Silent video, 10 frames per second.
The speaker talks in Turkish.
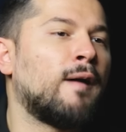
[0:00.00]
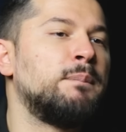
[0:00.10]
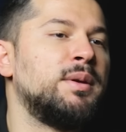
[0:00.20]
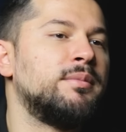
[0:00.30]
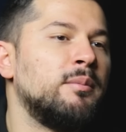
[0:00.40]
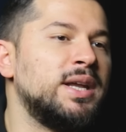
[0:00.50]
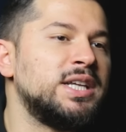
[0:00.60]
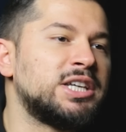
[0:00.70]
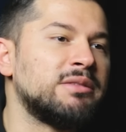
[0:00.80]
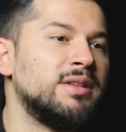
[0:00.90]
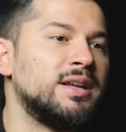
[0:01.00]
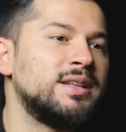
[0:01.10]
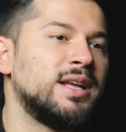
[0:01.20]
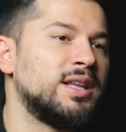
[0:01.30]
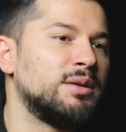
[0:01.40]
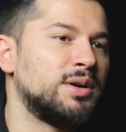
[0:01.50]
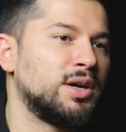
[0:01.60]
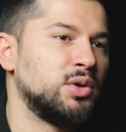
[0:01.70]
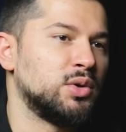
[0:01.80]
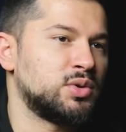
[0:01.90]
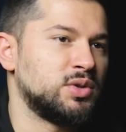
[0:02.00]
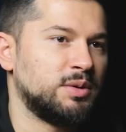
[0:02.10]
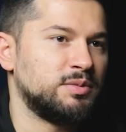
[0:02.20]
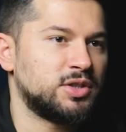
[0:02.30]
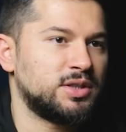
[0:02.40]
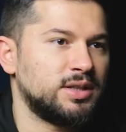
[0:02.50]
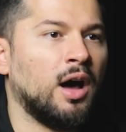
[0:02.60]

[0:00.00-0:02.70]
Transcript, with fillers: Rabbim beni kimlerin eline bırakıyorsun demişti.